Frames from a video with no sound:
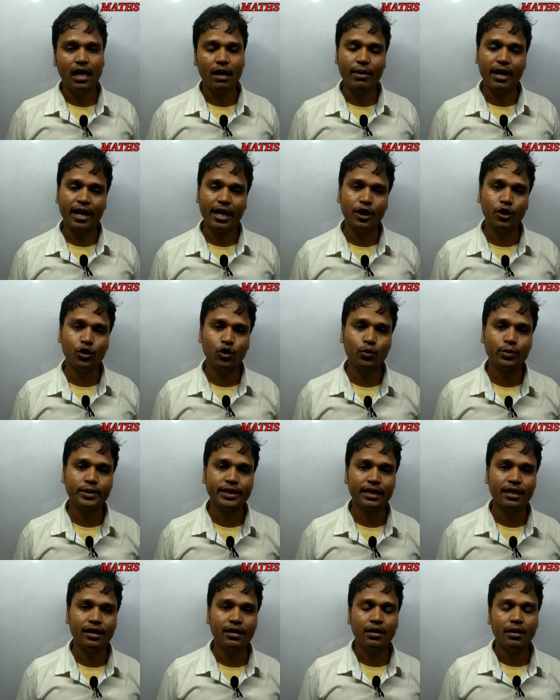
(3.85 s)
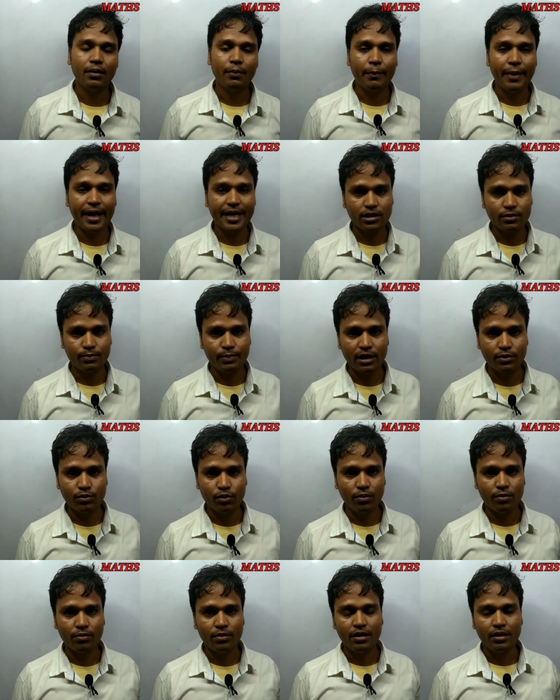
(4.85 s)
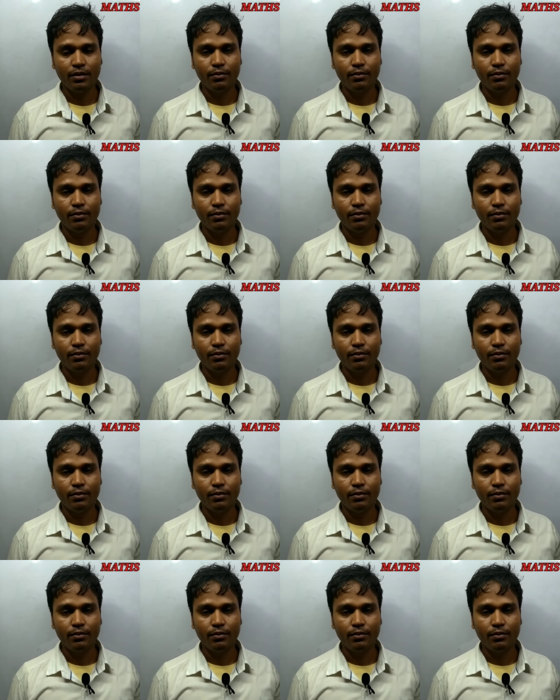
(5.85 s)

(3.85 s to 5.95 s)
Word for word: हमारे यूट्यूब चैनल मैथ्स प्लेटफॉर्म